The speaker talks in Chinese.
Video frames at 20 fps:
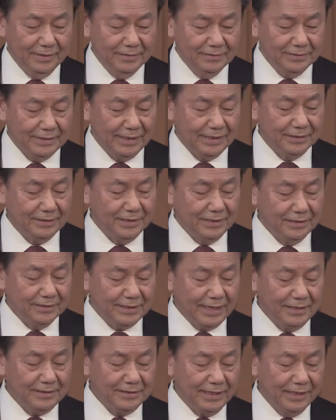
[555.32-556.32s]
在第
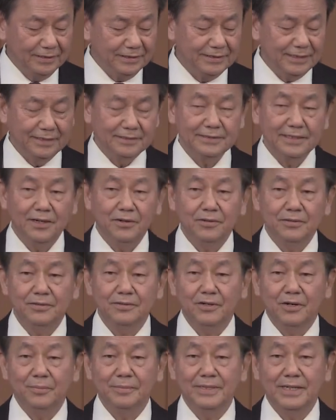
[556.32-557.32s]
三章讲
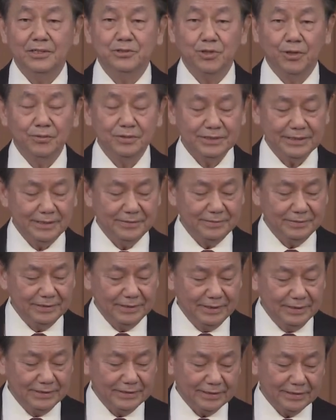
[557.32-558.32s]
到我们要重生，
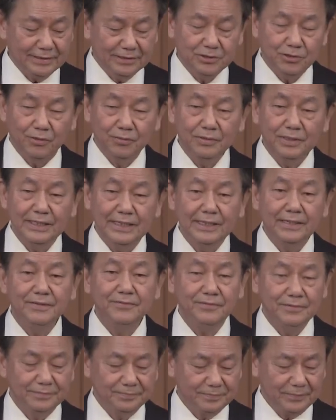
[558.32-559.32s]
这个从
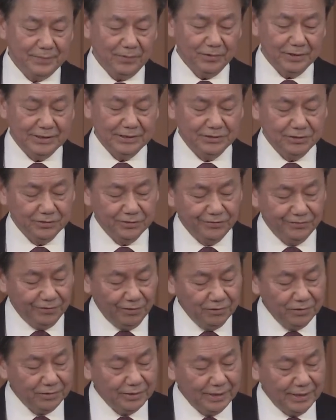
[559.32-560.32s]
林或者就是
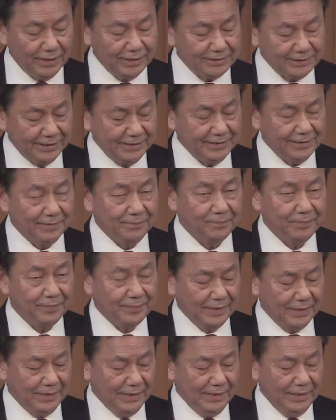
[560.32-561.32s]
风而生的，
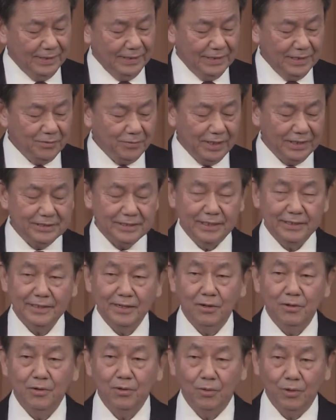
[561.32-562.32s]
另外讲
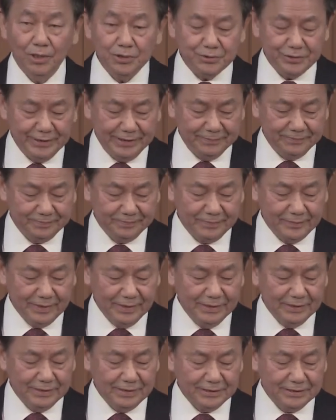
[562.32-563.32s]
到活水，
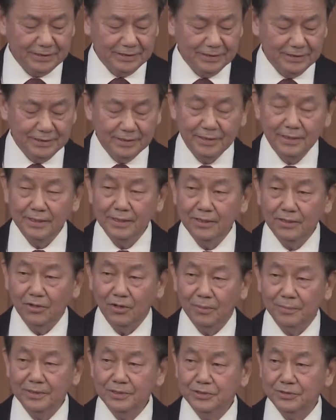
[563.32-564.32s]
这是
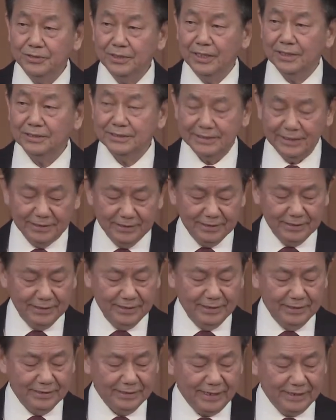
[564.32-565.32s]
我们需要神。
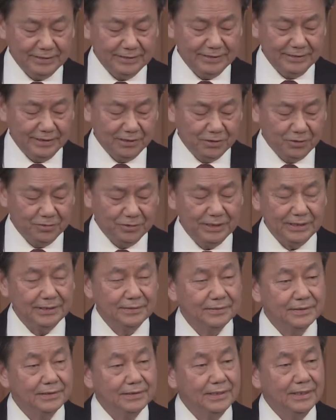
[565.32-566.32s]
他自己的供
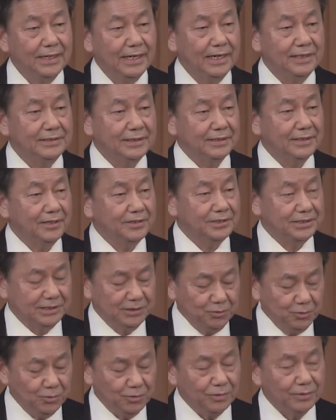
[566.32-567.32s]
应，还讲到
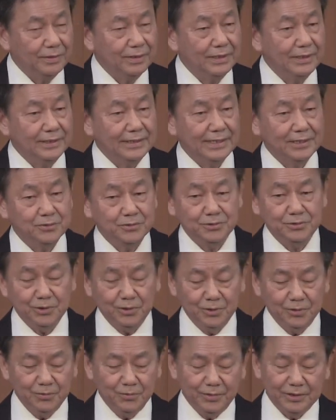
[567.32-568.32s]
食物，耶稣
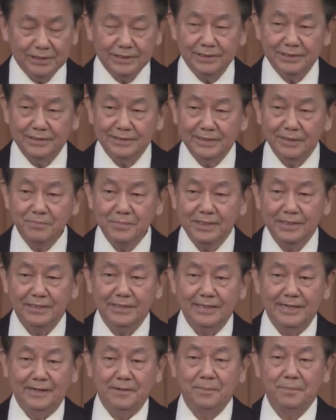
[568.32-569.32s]
说：“我是生命
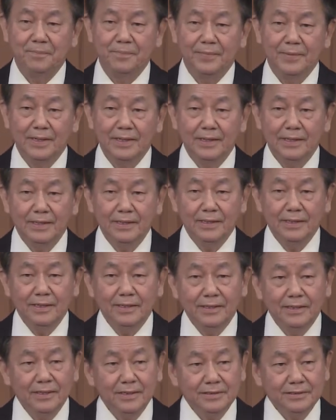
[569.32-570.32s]
的
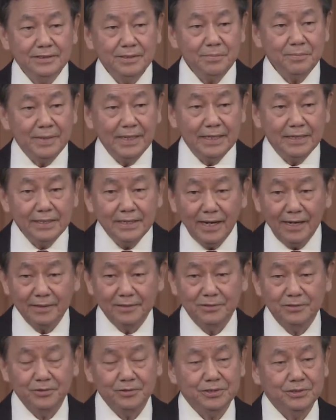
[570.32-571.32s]
粮。”这每一
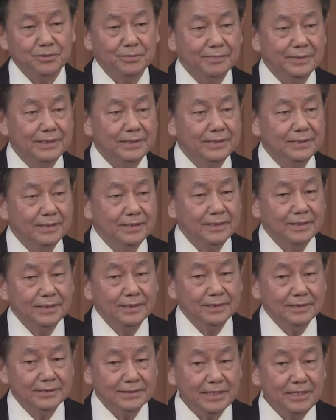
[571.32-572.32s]
样都是我们
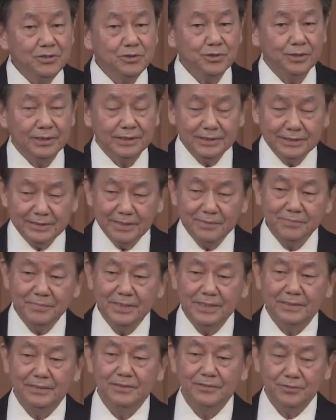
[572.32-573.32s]
生存生
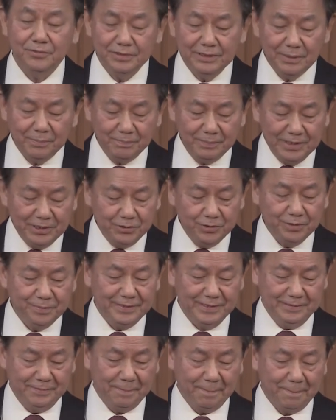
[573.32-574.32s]
命中间必需品。